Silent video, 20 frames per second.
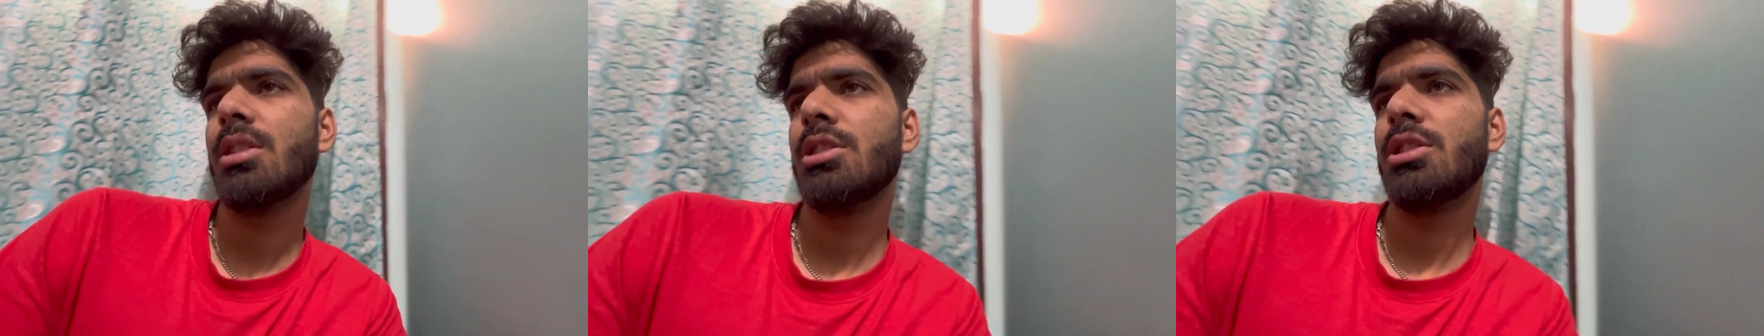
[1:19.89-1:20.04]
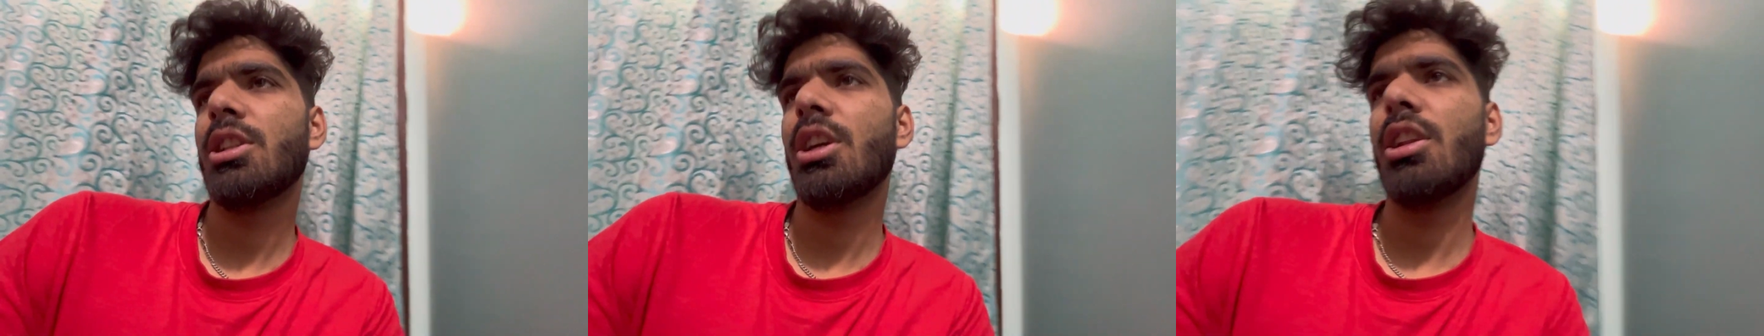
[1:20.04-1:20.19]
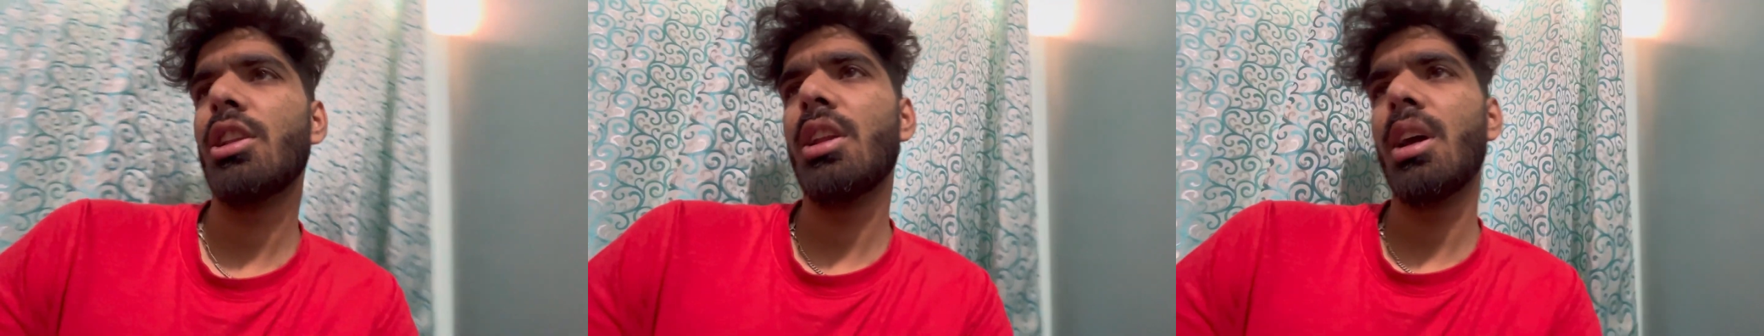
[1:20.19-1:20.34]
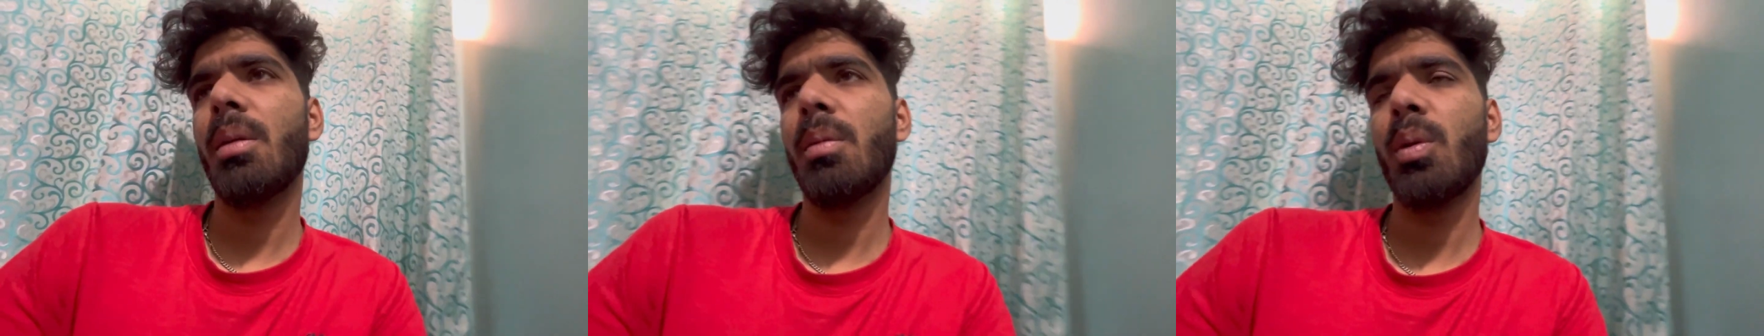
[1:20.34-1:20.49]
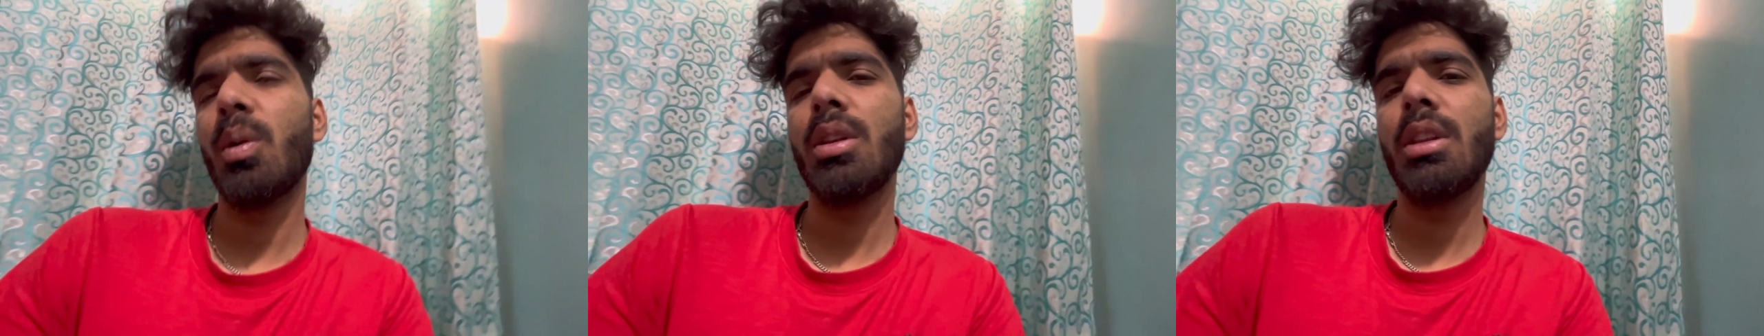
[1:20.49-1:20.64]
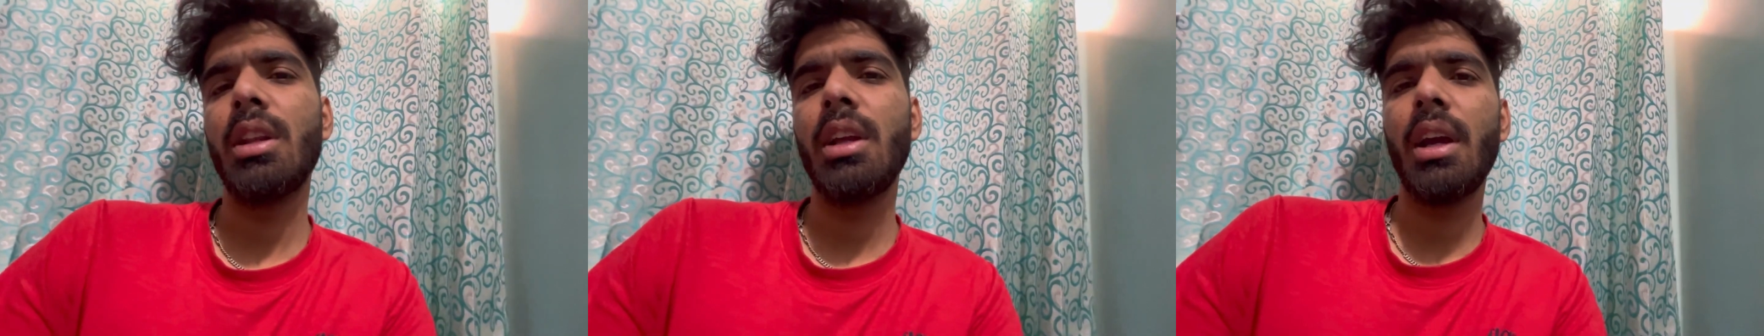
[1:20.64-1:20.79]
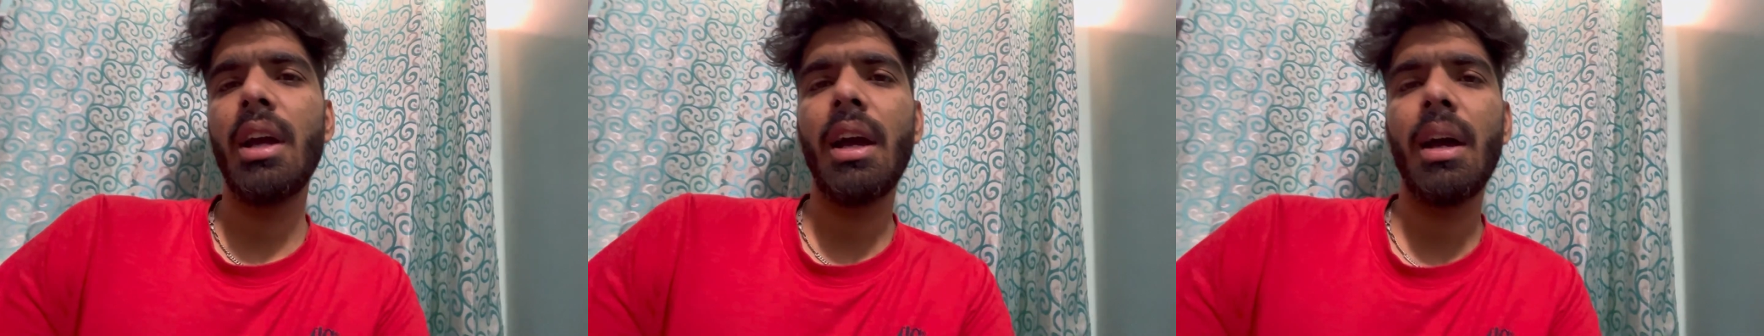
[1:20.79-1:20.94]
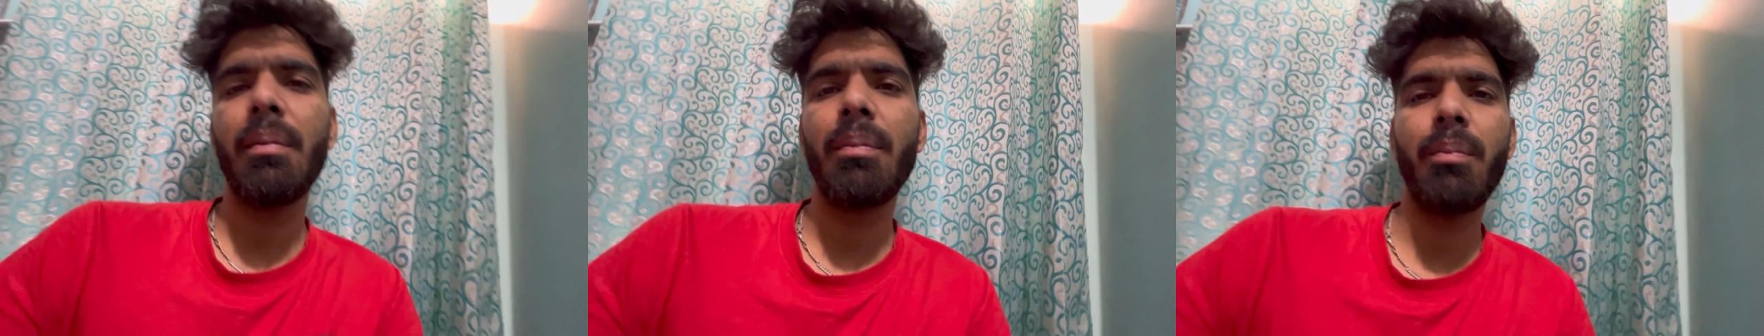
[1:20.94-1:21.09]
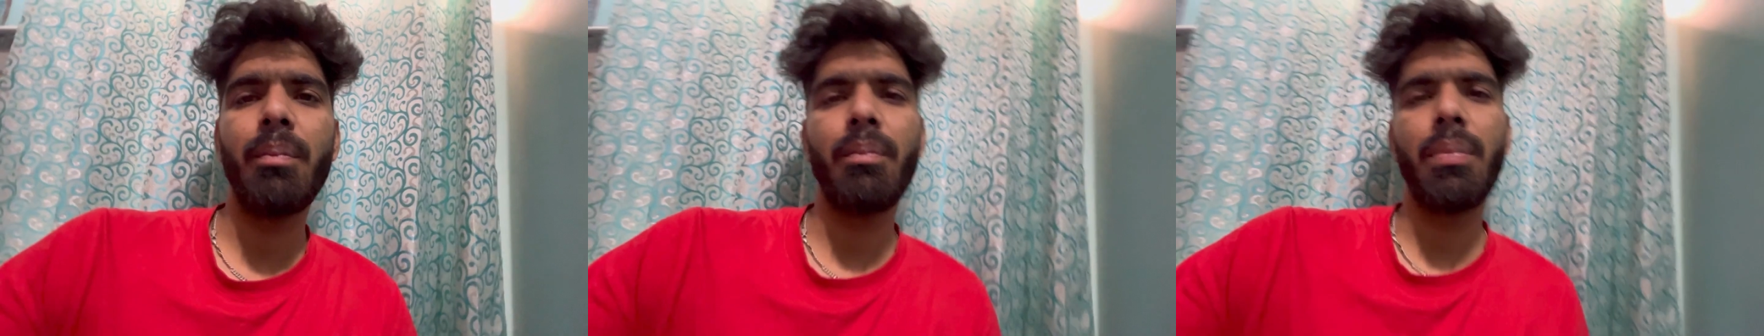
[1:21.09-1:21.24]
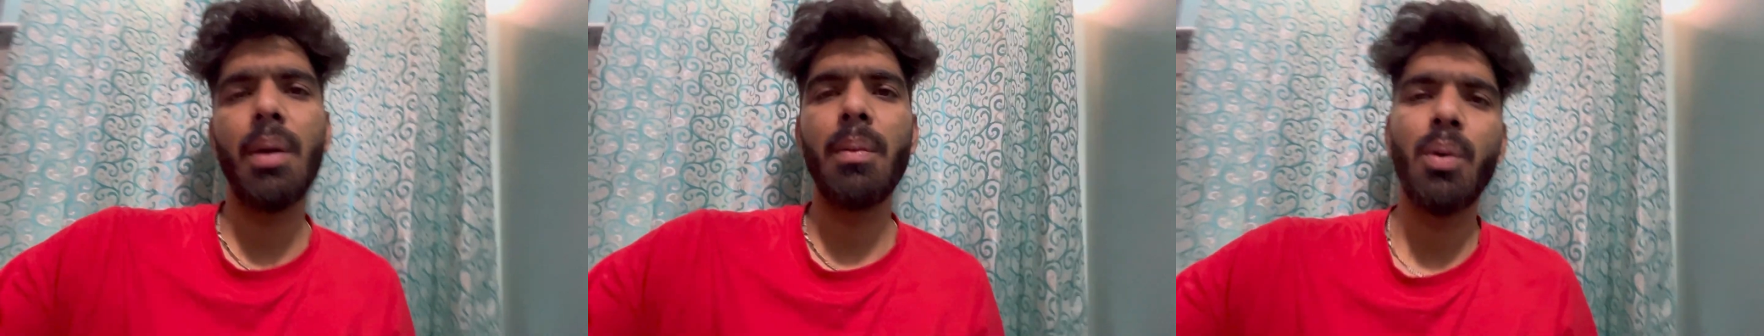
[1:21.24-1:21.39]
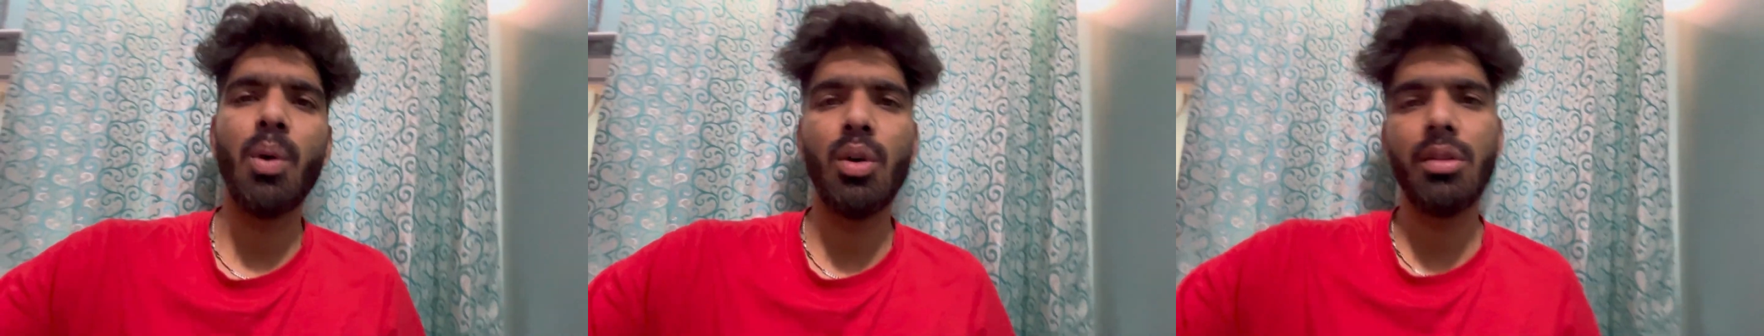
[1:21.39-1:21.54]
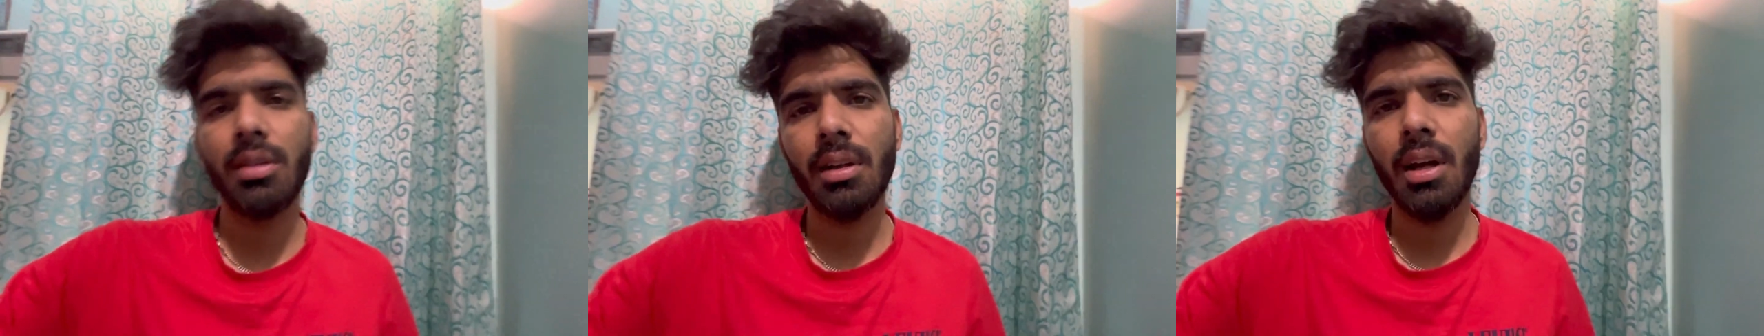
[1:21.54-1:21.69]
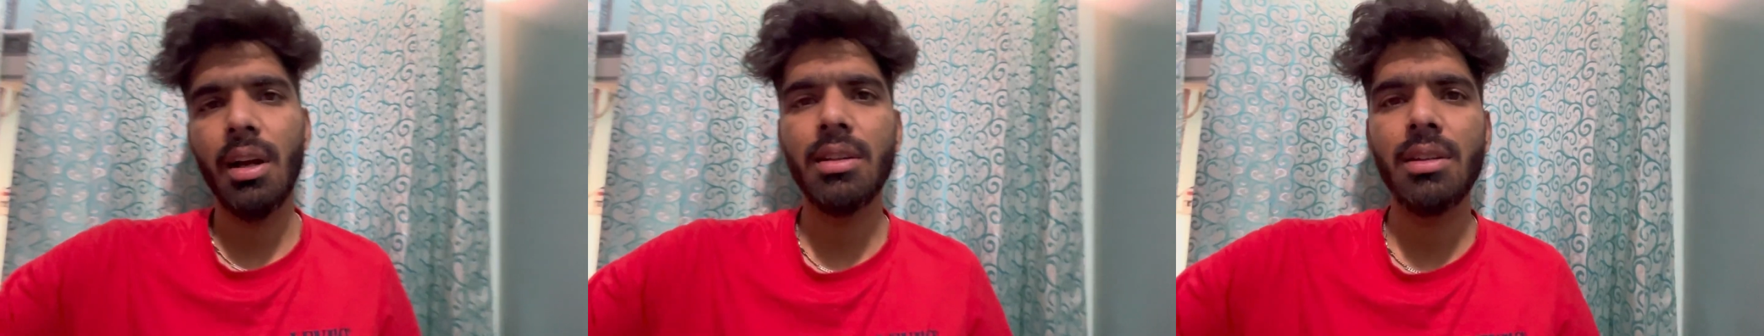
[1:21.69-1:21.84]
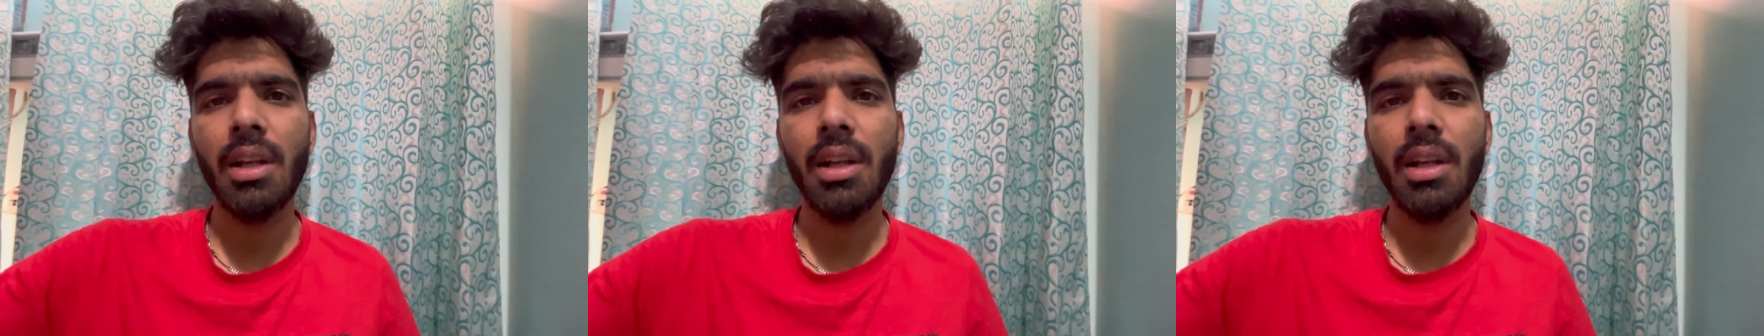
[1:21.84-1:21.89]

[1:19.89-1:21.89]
श्रद्धा बोलती है प्रपोज कर